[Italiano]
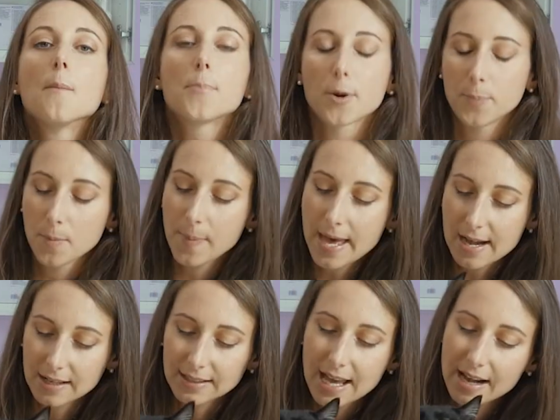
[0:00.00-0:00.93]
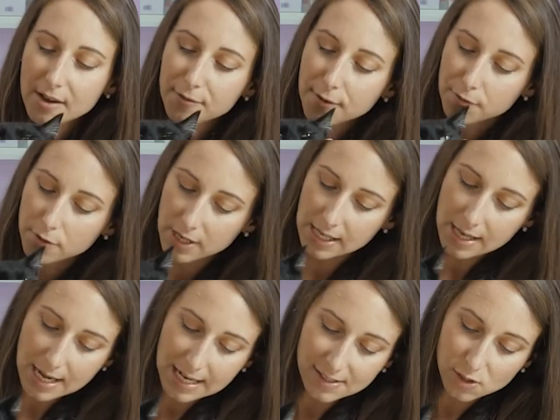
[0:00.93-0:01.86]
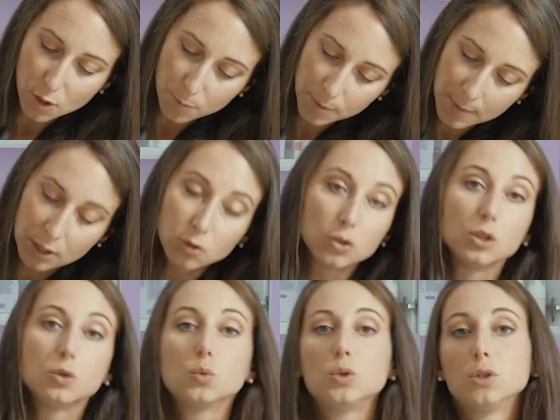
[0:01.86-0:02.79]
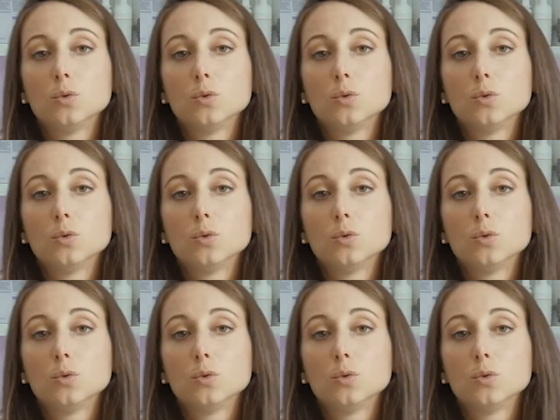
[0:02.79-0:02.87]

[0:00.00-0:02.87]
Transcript: proprio per andare a favorire l'assorbimento di tutti i